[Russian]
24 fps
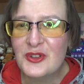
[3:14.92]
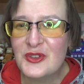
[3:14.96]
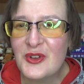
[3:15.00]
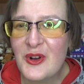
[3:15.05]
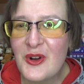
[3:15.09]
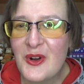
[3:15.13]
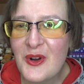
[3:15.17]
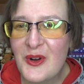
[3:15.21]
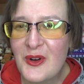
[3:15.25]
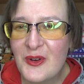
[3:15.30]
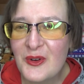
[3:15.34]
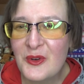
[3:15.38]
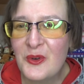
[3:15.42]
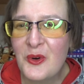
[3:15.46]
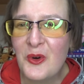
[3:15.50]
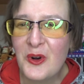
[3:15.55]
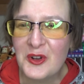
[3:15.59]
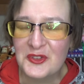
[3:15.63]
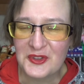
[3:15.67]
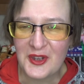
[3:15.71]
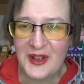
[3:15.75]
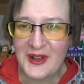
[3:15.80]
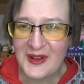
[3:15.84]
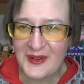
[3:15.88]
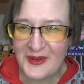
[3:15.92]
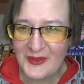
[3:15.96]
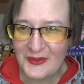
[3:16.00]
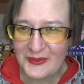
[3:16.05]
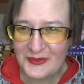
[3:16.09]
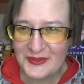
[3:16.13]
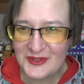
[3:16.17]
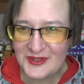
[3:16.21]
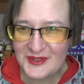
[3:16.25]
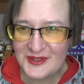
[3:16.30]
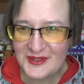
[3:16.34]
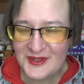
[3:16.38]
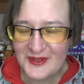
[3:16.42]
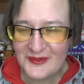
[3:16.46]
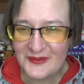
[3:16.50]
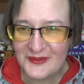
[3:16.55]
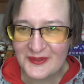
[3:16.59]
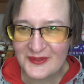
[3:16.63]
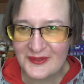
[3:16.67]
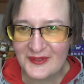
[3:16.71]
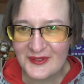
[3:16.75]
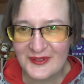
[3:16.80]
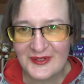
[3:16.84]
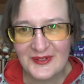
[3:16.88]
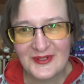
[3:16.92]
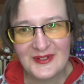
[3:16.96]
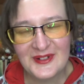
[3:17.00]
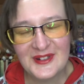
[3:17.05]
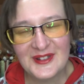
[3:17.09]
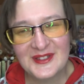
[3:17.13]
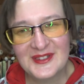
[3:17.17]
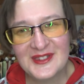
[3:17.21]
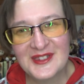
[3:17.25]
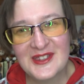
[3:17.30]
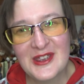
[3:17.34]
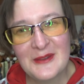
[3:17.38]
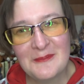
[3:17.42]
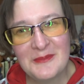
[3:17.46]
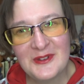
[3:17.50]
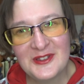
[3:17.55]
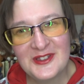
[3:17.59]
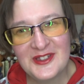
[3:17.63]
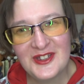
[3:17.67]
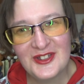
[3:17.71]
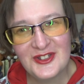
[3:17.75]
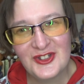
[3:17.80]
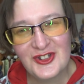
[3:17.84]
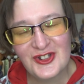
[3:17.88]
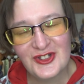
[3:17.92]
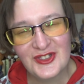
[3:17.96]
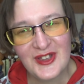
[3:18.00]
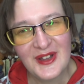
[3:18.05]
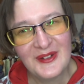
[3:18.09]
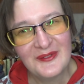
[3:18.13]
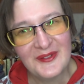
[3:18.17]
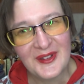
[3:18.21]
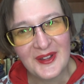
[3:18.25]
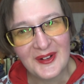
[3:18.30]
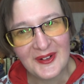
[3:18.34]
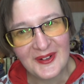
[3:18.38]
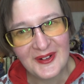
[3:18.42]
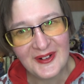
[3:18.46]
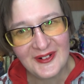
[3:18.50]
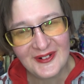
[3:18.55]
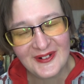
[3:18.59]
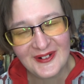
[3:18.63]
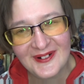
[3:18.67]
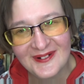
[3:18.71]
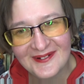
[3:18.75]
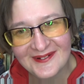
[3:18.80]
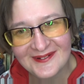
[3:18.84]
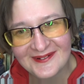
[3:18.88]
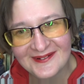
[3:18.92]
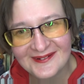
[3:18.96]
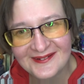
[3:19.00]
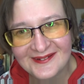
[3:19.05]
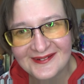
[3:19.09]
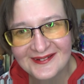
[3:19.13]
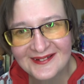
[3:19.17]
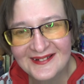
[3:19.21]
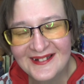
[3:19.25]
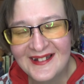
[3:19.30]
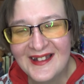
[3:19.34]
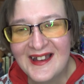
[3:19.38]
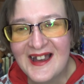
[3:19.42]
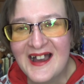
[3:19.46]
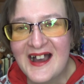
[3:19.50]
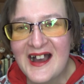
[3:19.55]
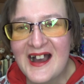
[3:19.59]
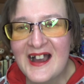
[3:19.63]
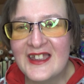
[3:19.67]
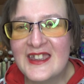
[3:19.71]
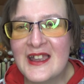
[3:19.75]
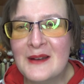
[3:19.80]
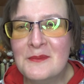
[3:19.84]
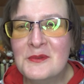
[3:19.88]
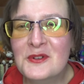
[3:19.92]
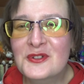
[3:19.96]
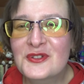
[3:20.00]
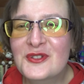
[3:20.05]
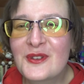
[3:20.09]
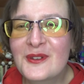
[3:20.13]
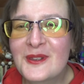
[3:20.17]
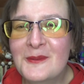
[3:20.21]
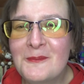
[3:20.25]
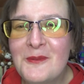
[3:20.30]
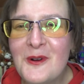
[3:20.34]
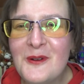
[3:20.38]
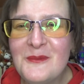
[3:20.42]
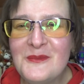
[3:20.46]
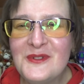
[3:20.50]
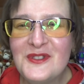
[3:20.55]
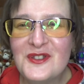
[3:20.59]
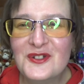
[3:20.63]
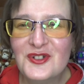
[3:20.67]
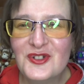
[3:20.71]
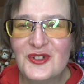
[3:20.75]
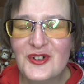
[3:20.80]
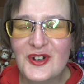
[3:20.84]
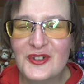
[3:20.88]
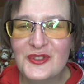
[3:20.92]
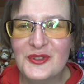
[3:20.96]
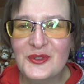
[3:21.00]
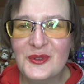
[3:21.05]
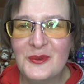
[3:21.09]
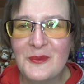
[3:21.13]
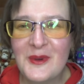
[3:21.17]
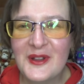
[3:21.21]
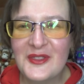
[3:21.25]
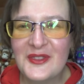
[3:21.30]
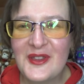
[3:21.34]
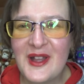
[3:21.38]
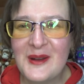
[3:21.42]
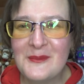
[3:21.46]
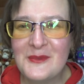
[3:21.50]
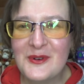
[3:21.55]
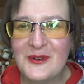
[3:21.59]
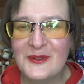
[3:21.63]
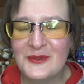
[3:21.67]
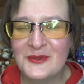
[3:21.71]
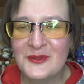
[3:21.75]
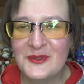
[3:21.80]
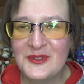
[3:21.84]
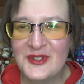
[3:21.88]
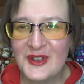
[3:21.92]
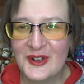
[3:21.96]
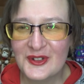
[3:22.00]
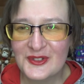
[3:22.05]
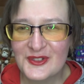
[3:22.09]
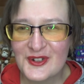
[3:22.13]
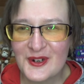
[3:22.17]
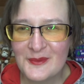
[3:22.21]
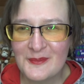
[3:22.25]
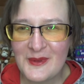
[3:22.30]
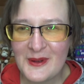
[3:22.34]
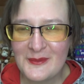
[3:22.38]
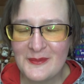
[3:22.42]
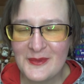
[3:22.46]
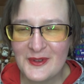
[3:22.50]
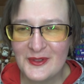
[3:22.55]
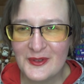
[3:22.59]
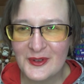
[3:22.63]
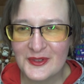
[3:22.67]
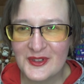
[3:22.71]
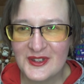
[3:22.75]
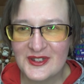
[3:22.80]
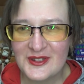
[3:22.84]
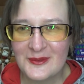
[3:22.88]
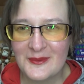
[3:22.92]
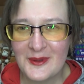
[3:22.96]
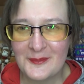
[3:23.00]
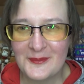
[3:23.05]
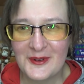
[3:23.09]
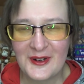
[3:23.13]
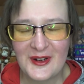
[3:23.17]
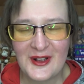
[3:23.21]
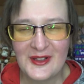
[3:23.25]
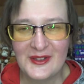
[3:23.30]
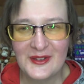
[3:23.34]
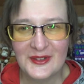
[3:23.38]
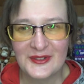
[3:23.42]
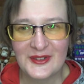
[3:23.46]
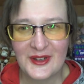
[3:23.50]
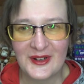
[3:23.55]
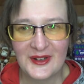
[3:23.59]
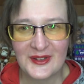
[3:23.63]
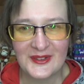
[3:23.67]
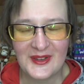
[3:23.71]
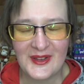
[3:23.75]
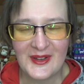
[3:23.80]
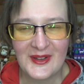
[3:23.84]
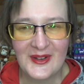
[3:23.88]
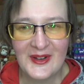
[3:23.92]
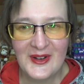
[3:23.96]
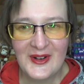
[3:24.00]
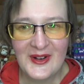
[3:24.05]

но кота в лице пяти человек. Я просто вспомнила, что одну мадаму, ну, некоторых бомбила, вот, знаете, мне приколола так это...